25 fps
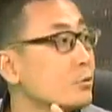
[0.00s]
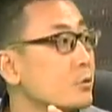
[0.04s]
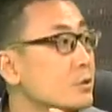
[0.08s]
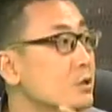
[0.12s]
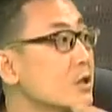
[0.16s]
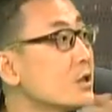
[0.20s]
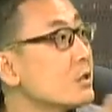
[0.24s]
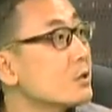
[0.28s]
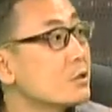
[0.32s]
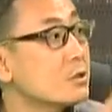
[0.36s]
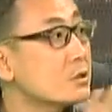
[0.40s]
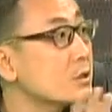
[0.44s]

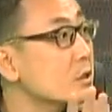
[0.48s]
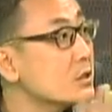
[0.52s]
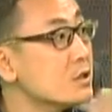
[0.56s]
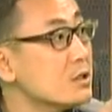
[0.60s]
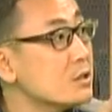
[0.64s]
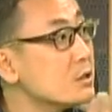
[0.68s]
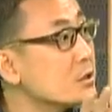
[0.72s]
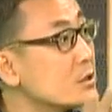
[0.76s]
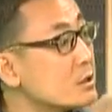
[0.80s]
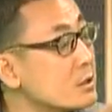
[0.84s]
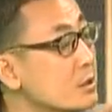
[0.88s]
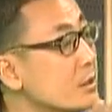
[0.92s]
就是这个是
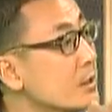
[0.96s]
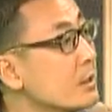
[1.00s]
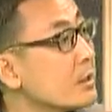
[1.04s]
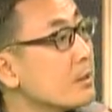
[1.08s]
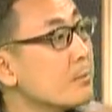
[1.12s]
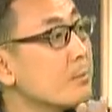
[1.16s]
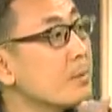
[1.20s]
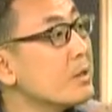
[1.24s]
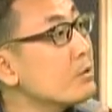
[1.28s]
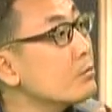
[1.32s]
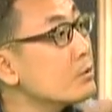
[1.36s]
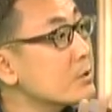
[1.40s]
个议题，
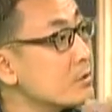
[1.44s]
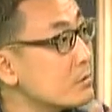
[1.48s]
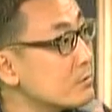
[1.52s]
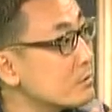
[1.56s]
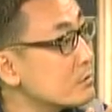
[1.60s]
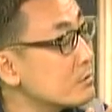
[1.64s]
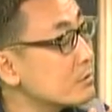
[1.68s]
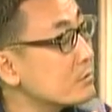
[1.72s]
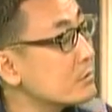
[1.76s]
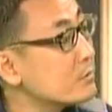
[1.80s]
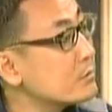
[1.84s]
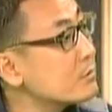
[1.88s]
没有
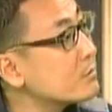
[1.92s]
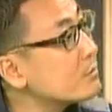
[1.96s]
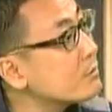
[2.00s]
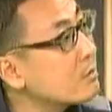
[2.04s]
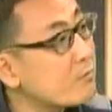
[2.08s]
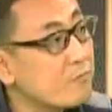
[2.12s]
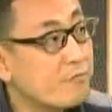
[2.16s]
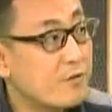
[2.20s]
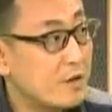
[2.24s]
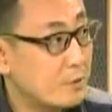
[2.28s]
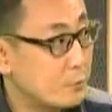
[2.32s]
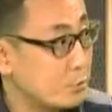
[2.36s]
人
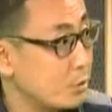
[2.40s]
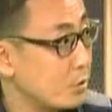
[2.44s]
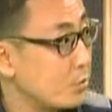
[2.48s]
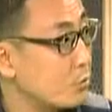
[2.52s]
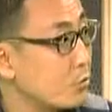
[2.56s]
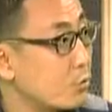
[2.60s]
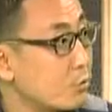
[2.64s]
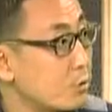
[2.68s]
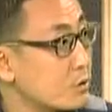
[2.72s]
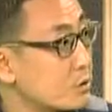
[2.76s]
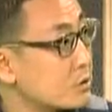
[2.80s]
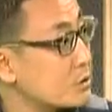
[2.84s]
能反
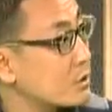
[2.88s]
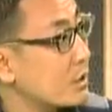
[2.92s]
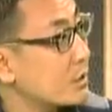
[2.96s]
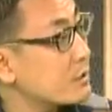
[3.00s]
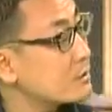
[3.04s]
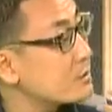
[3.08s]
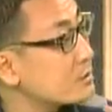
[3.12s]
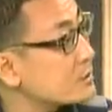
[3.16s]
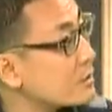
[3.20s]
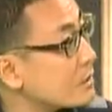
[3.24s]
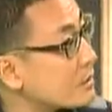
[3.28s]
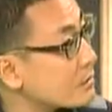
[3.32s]
对我，会
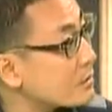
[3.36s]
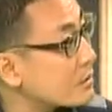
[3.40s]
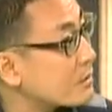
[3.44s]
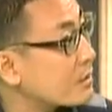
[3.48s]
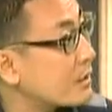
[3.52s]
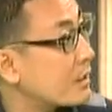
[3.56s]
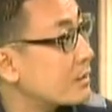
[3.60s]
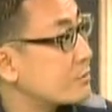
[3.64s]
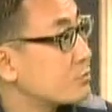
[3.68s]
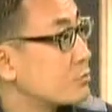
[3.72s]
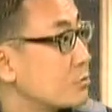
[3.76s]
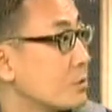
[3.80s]
产生这样
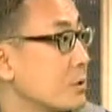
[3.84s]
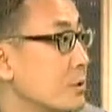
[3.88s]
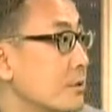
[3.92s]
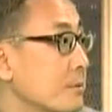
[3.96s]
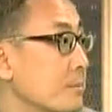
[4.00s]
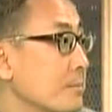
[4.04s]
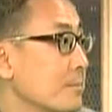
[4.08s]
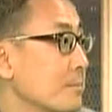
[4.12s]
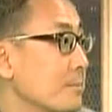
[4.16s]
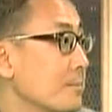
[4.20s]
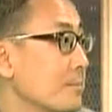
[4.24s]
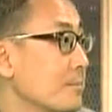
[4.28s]
的感
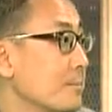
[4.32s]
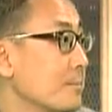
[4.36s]
觉。